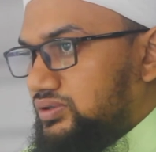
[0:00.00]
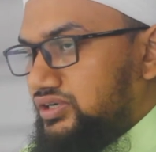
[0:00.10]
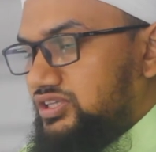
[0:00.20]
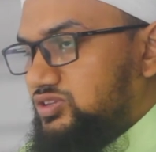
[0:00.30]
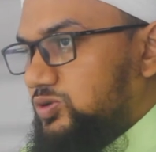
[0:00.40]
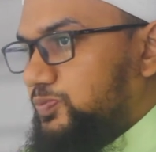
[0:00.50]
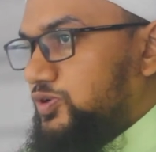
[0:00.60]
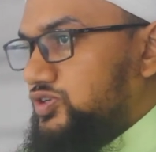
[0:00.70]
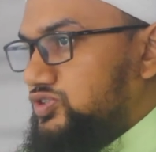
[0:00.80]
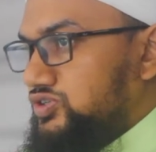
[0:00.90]
নিত্য
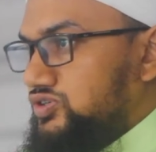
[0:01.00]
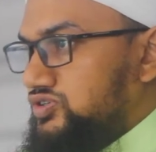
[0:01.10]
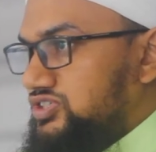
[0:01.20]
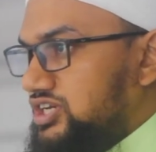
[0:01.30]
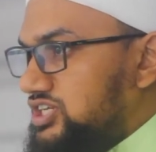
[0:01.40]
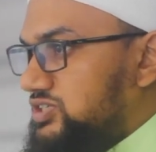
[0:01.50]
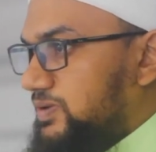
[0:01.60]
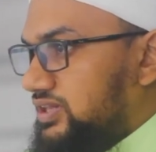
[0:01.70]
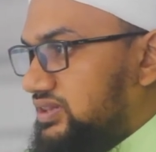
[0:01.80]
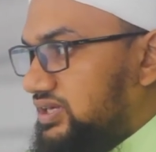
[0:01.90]
প্রয়োজনীয় জিনিস
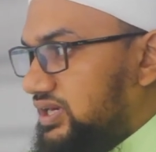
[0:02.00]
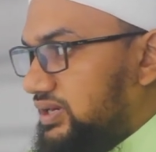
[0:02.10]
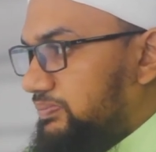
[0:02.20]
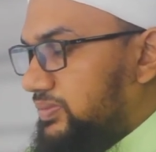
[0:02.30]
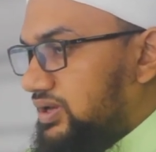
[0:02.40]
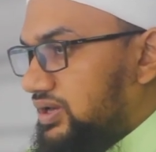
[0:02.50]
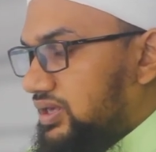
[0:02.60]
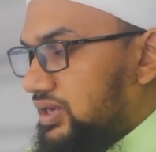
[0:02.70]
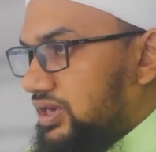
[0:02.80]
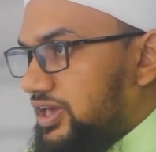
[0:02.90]
বাদ দিয়ে
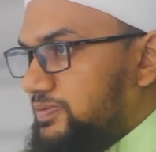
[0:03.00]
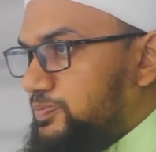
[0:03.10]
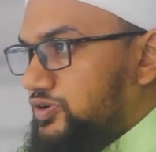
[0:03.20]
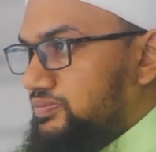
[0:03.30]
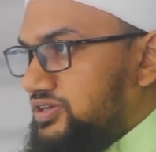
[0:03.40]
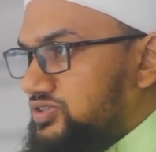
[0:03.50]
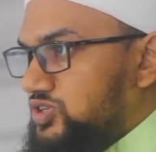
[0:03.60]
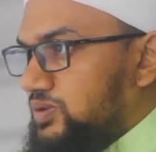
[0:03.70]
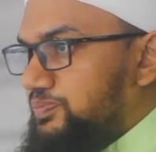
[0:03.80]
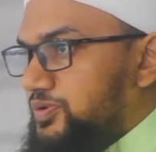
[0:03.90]
এই পরিমাণ
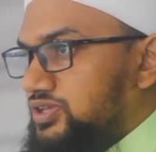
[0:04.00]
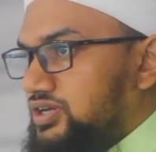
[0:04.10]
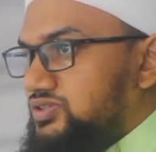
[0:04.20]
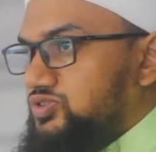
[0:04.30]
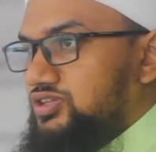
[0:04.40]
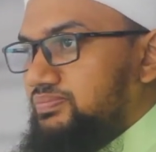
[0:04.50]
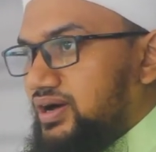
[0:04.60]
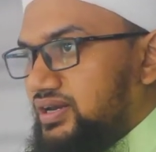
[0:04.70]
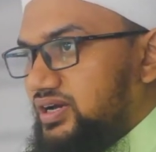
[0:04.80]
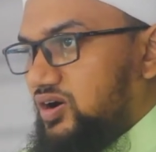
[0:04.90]
সম্পদের যদি
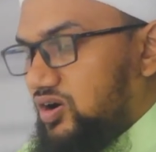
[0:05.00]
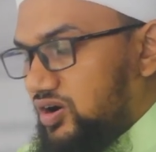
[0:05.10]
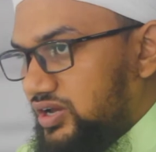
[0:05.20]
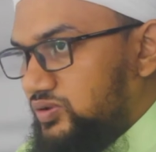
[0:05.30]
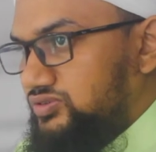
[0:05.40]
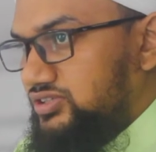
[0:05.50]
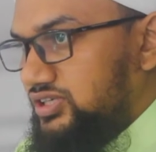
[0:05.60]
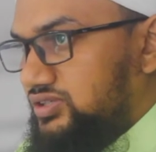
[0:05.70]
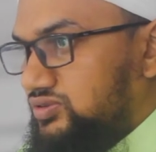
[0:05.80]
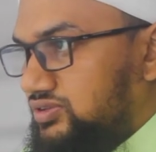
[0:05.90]
মালিক হয়
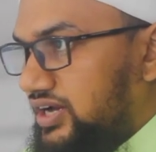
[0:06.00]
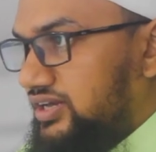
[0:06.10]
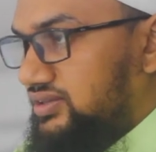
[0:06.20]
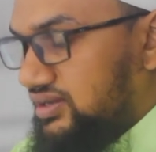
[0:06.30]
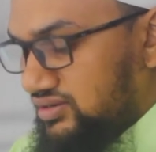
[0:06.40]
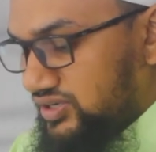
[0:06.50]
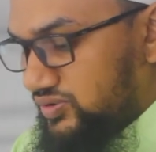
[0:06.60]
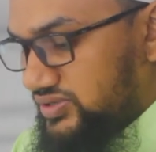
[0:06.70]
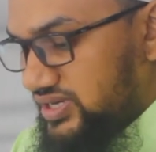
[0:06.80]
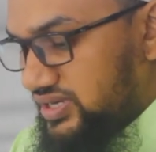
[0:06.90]
অতিরিক্ত থাকে তার
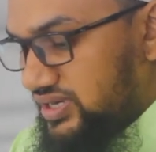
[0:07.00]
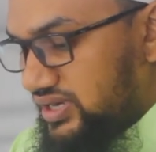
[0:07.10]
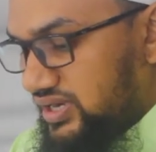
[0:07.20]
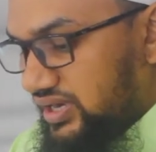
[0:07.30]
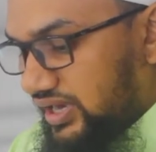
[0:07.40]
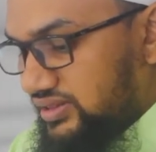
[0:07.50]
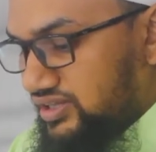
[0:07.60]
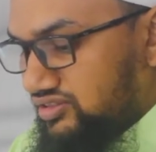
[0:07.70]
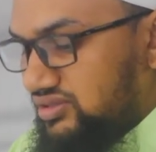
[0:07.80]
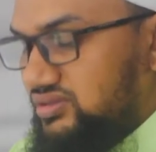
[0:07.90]
নিকটে এই
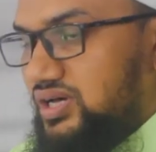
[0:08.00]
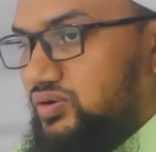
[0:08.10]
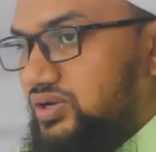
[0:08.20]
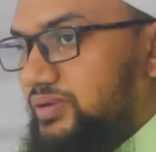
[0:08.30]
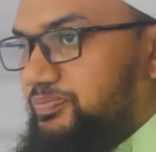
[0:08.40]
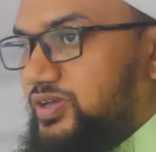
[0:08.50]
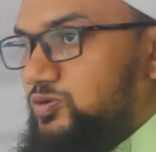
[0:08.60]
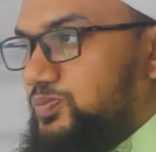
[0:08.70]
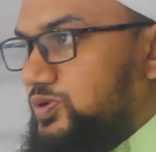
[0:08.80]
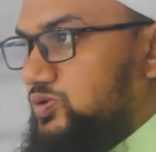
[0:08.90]
তিন দিন তাহলে
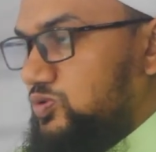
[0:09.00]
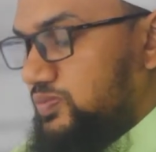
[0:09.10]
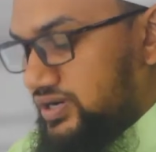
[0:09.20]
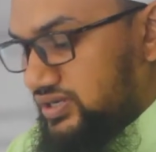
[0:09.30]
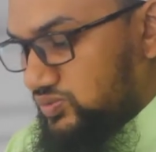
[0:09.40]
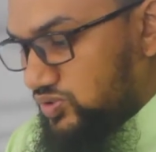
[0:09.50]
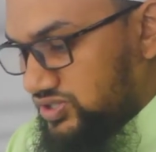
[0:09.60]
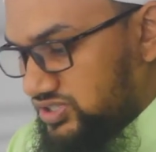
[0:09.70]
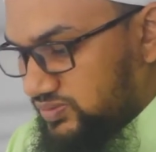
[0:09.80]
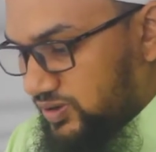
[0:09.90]
তার উপর কোরবানি
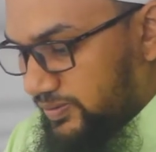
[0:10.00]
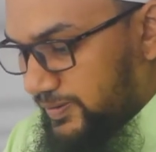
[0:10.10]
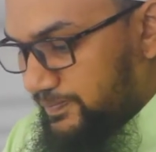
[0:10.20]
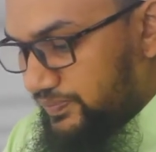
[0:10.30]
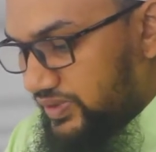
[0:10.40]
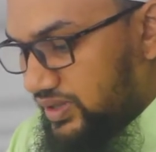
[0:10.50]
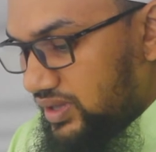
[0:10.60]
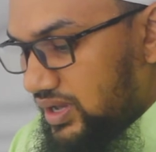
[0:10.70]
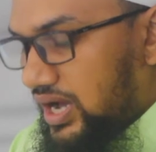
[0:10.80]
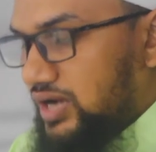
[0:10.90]
ওয়াজিব হবে
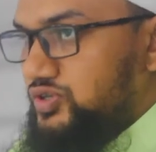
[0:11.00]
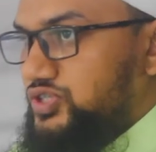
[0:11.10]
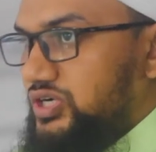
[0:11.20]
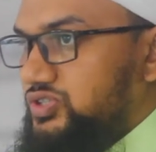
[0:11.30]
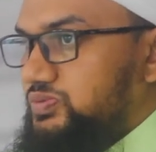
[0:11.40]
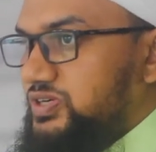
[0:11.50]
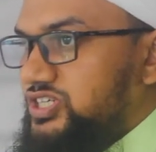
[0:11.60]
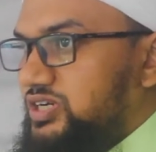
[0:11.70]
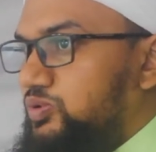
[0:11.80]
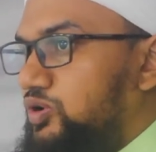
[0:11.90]
আরও সহজ
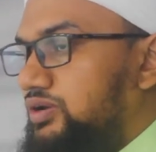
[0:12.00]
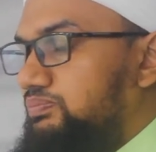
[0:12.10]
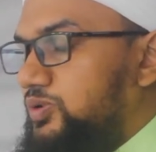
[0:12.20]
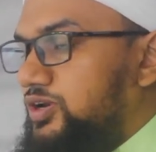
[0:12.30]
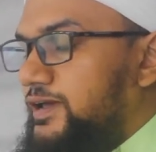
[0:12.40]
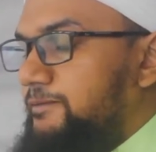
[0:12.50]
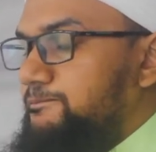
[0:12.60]
ভাষায় বললে